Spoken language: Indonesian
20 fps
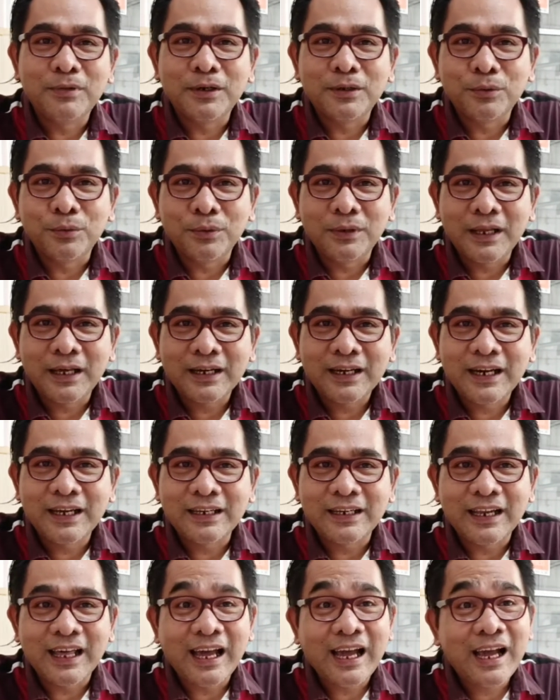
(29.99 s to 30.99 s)

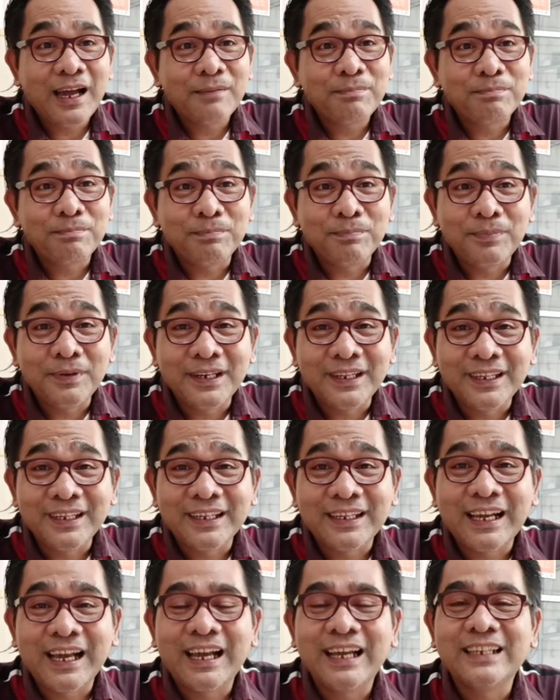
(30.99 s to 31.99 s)
menggunakan
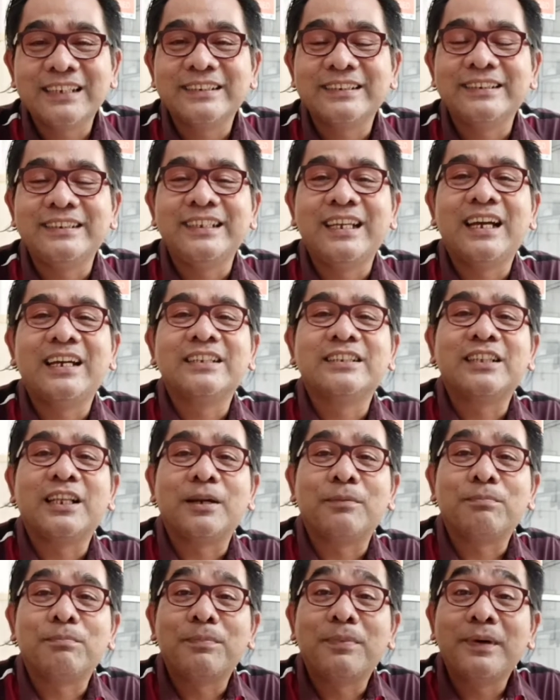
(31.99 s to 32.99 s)
aplikasi yang
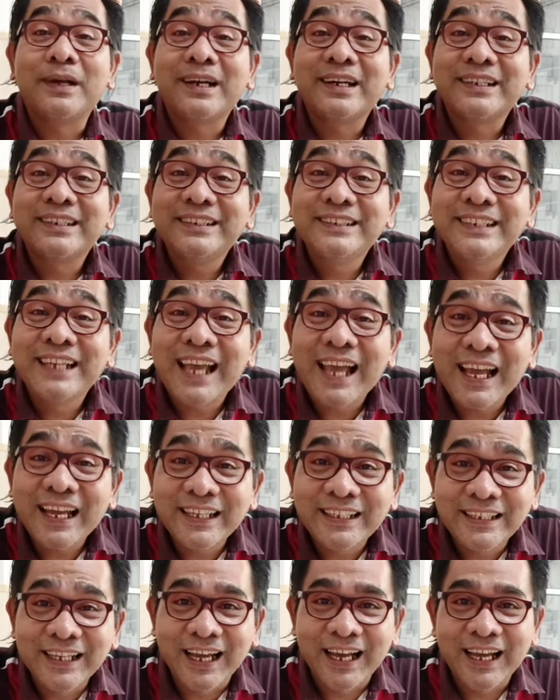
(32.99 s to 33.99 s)

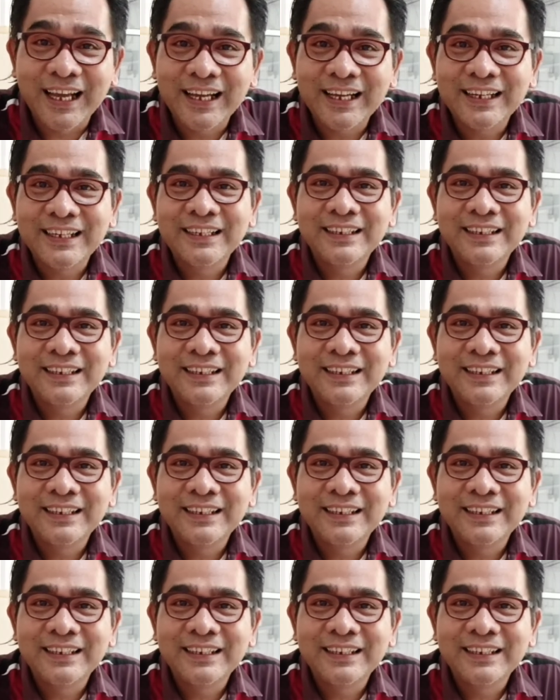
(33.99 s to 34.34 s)
terpercaya